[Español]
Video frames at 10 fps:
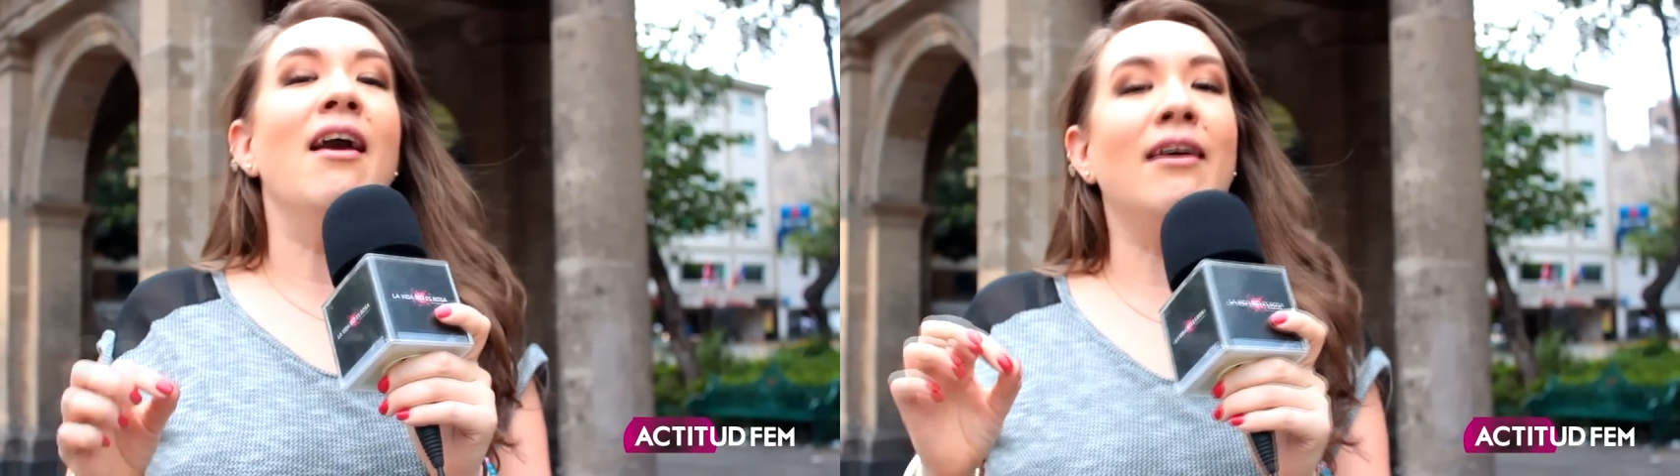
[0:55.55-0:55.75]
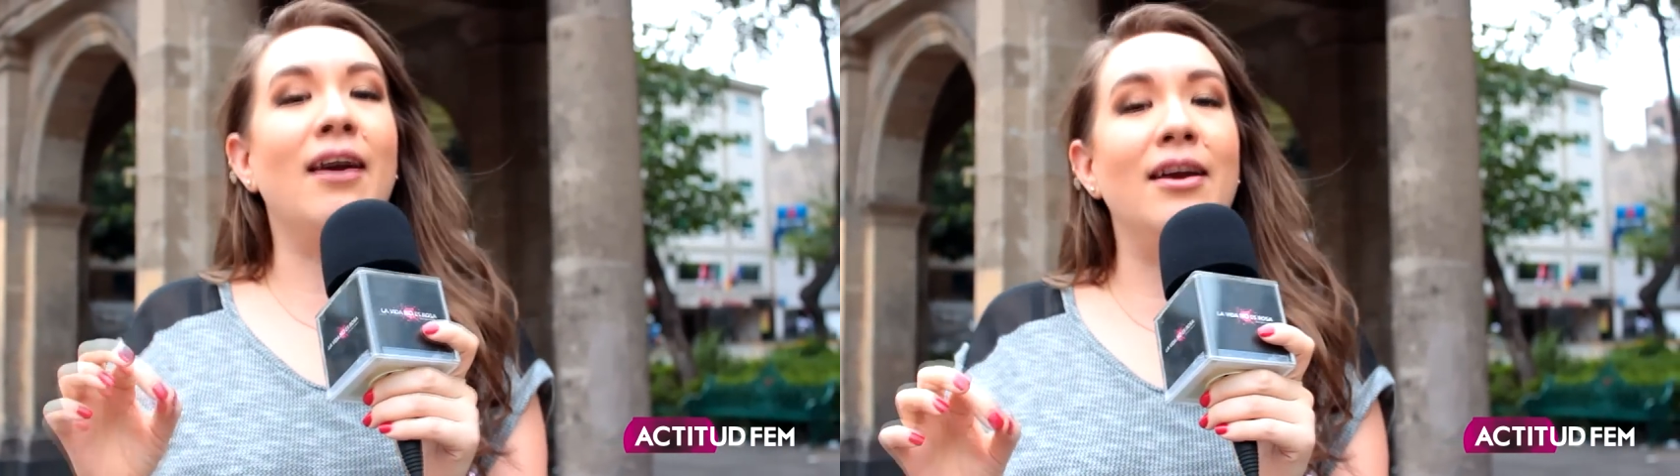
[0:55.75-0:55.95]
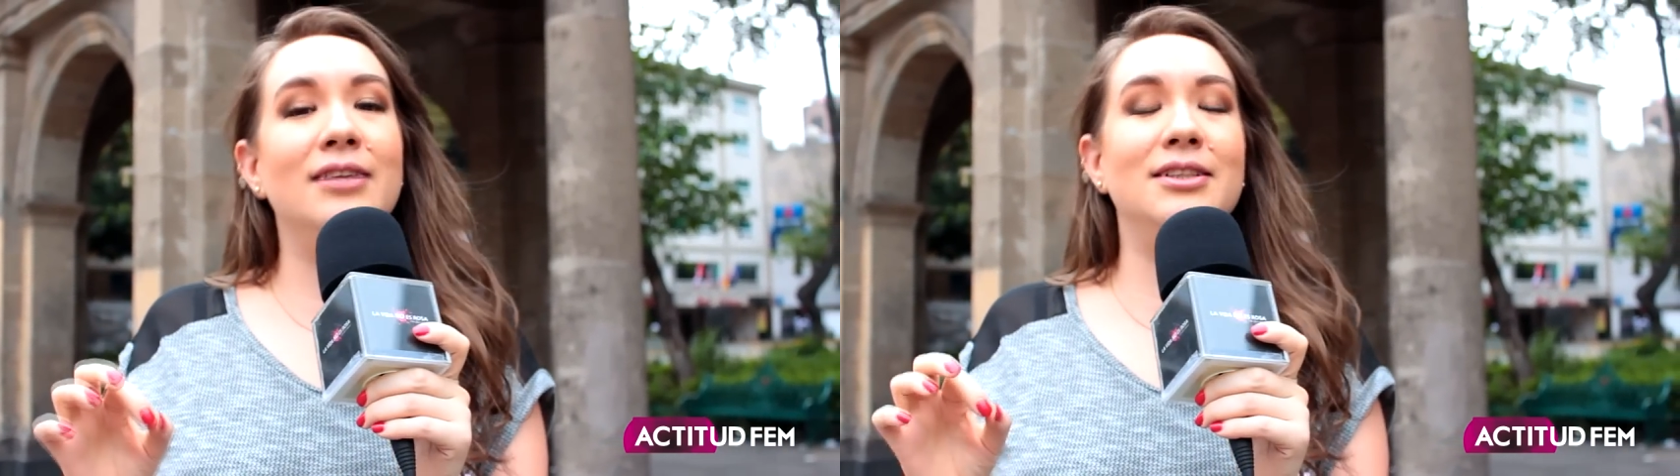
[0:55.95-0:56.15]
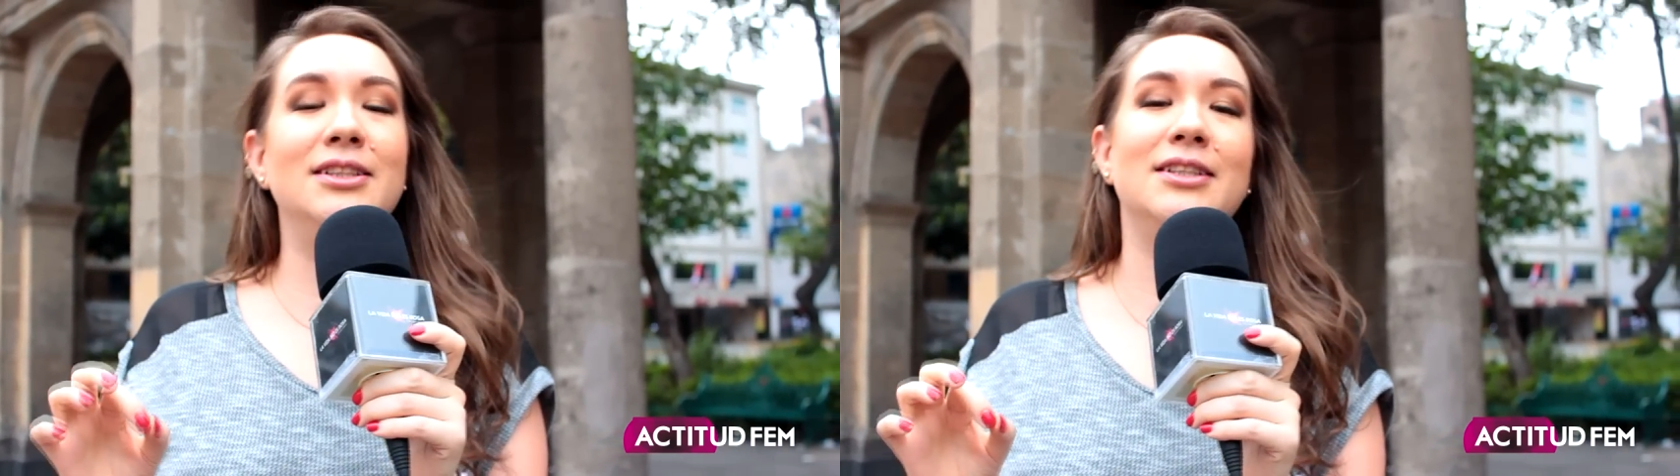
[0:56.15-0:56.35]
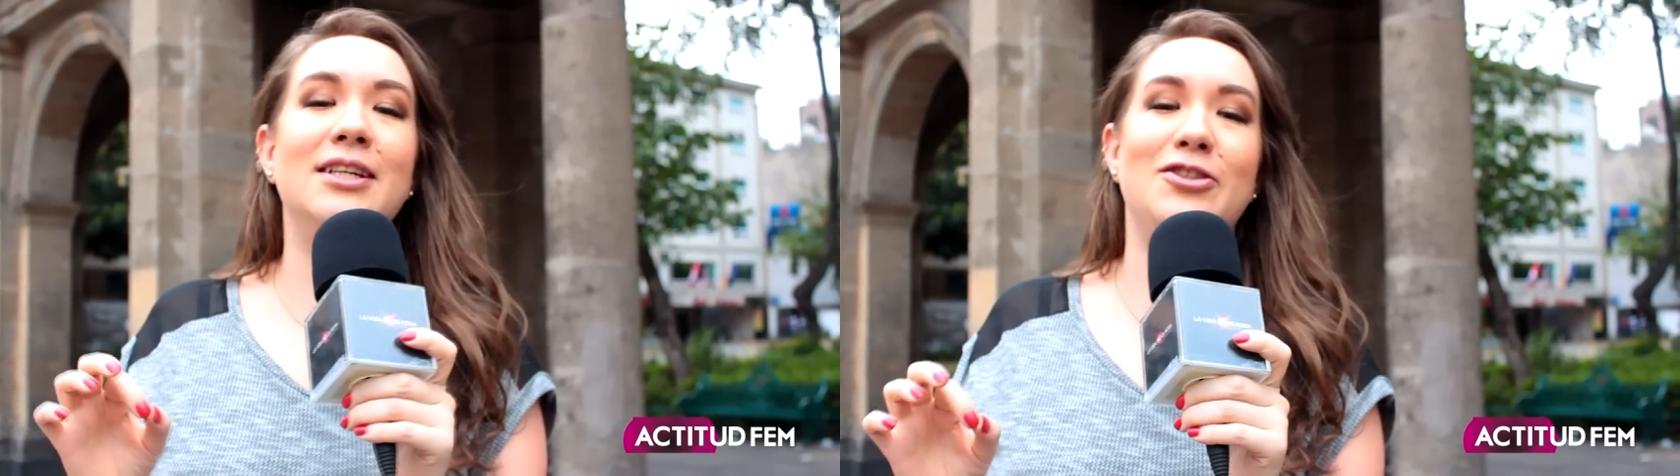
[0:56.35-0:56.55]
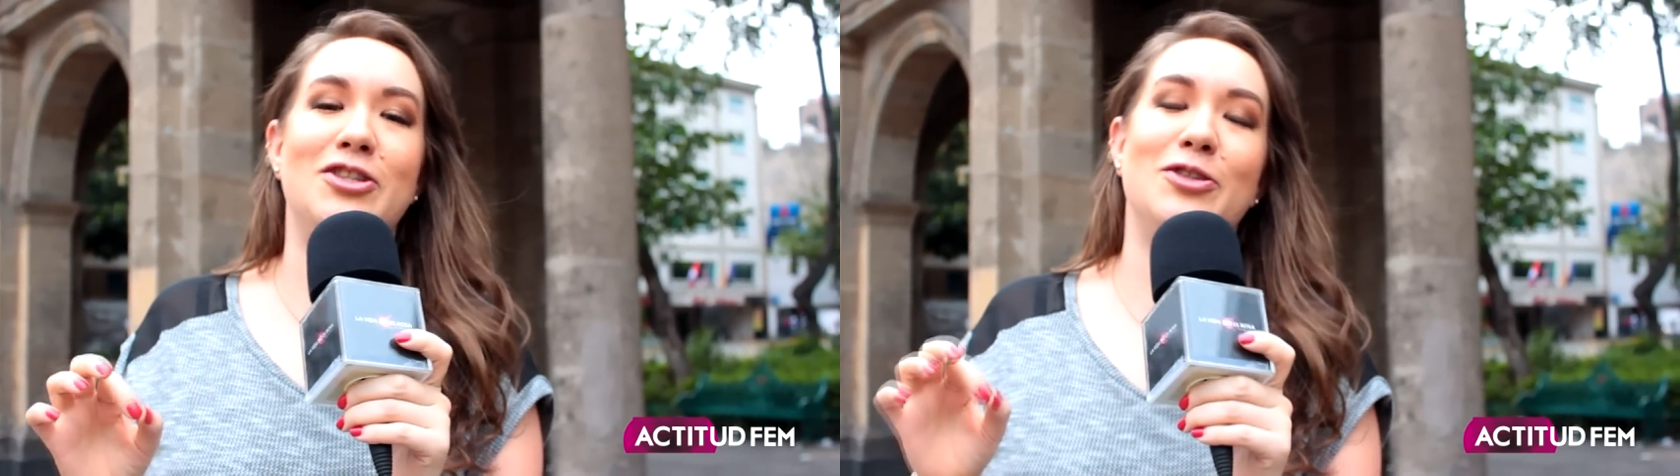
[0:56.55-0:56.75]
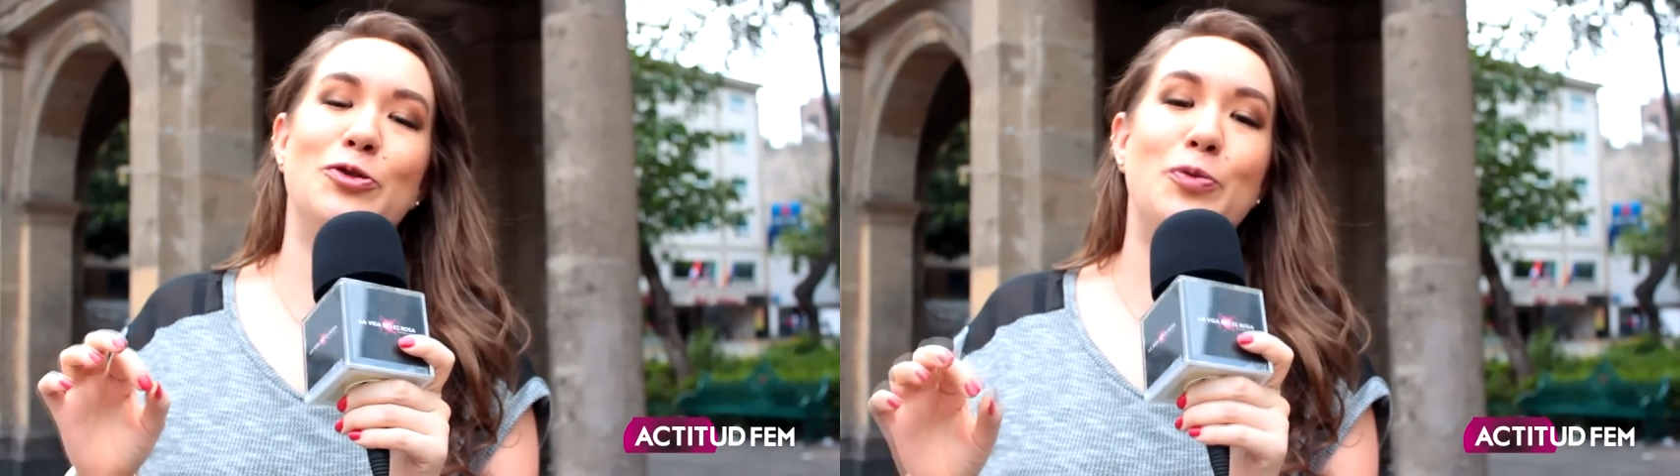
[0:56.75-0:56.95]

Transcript: que querían tener relaciones con